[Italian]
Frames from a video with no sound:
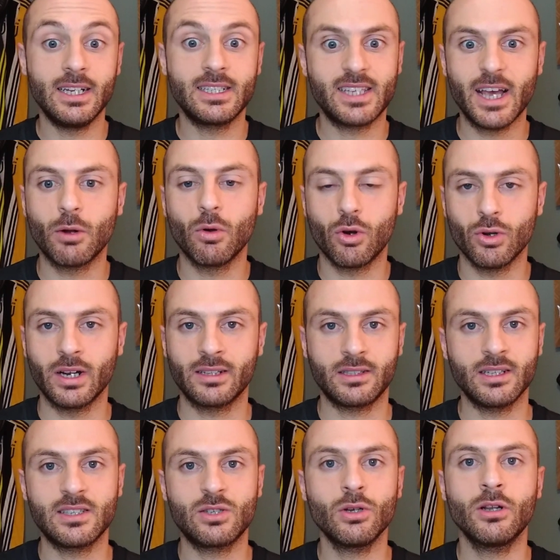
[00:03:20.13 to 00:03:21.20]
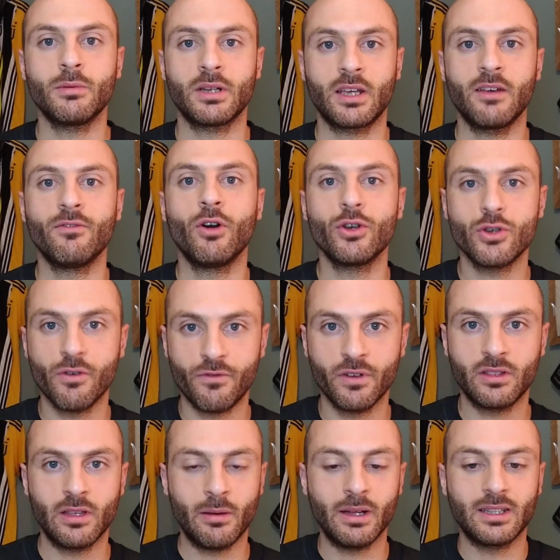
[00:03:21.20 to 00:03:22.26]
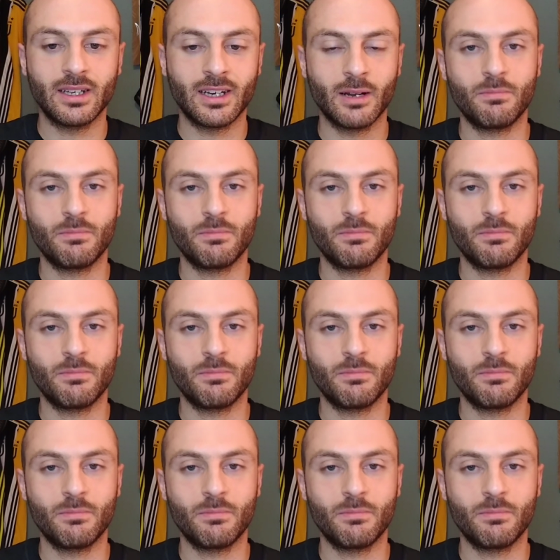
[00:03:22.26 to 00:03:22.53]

li seguo con attenzione perché voglio effettivamente